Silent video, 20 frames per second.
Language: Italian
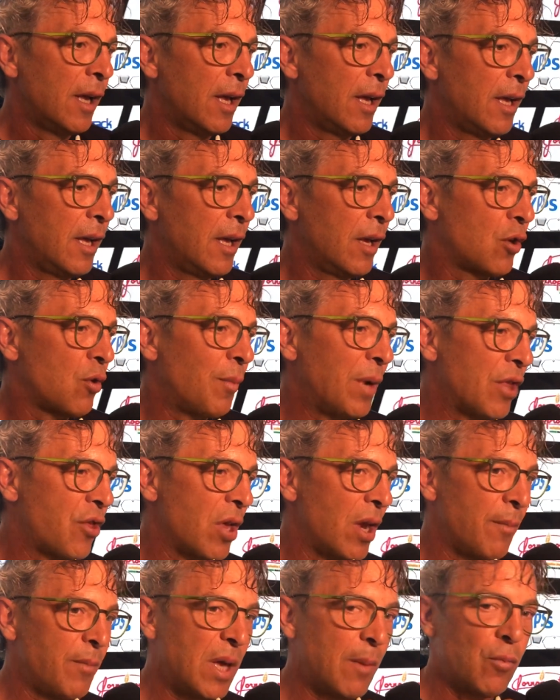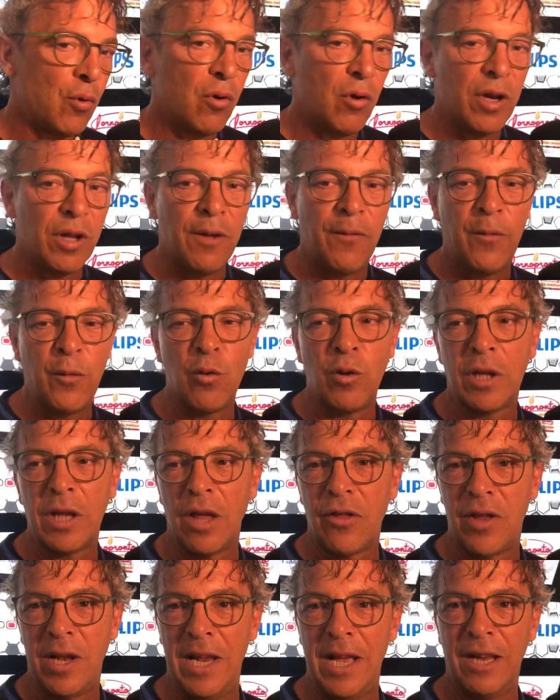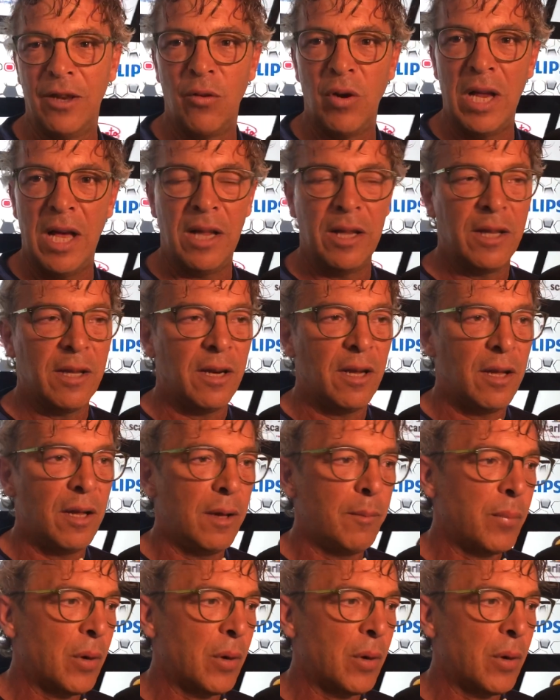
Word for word: eh, come ce l'abbiamo noi le difficoltà ce le hanno gli altri,